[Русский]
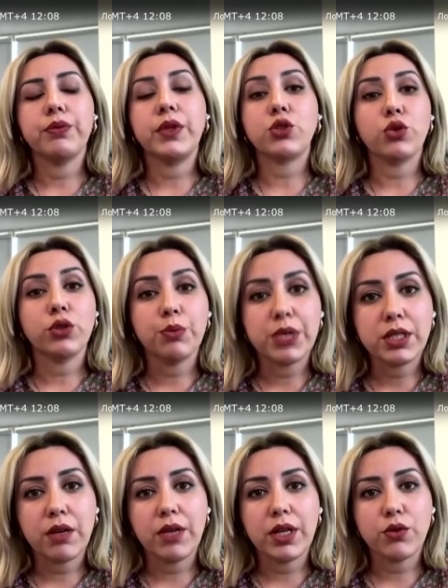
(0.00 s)
достойно
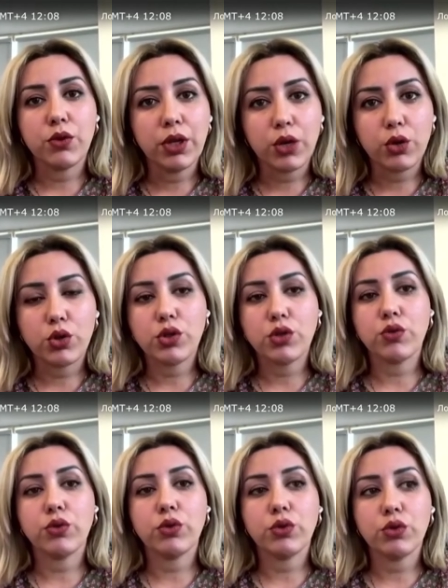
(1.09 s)
представлять свой народ,
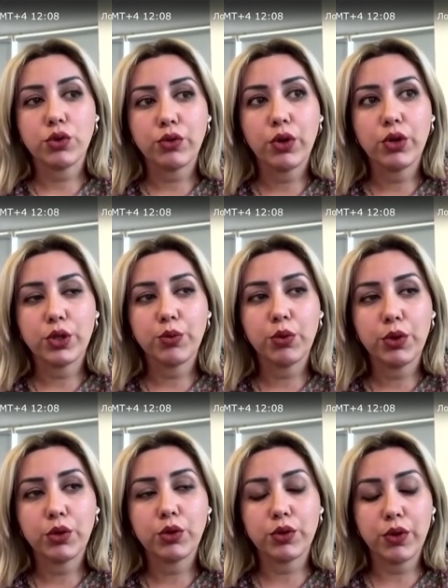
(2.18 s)
э, свою
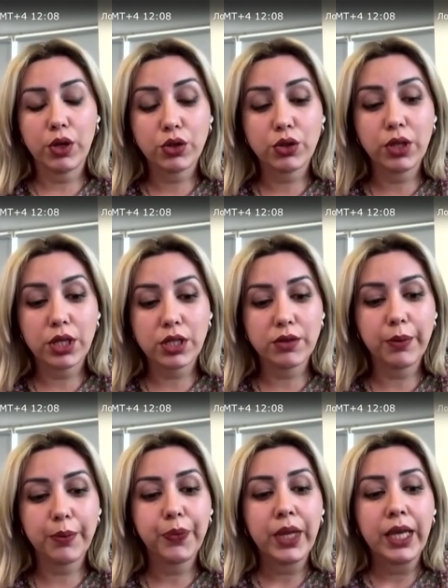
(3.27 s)
республику, свое
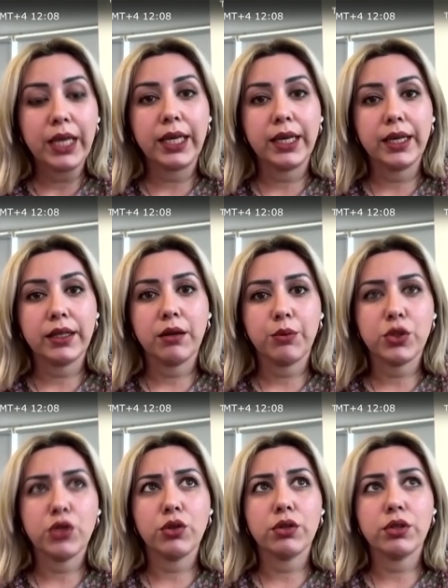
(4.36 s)
государство. И это в
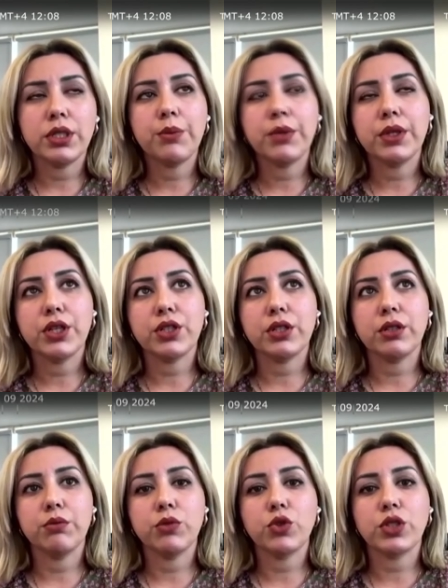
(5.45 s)
определенной степени
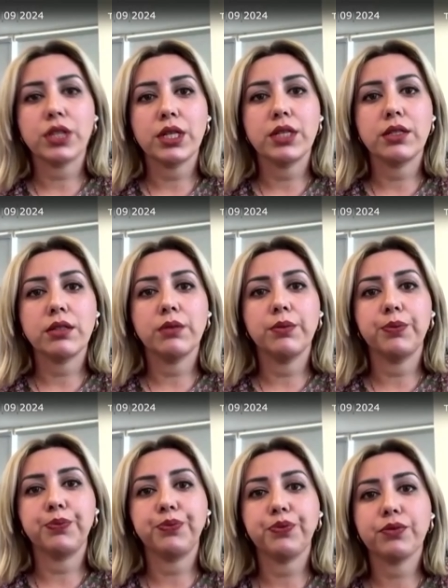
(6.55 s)
даже, можно сказать,
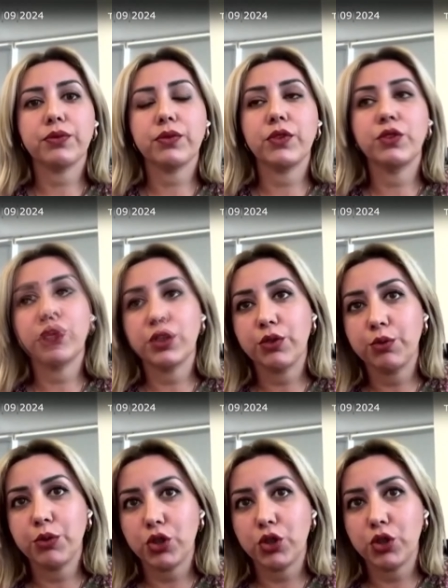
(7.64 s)
вызов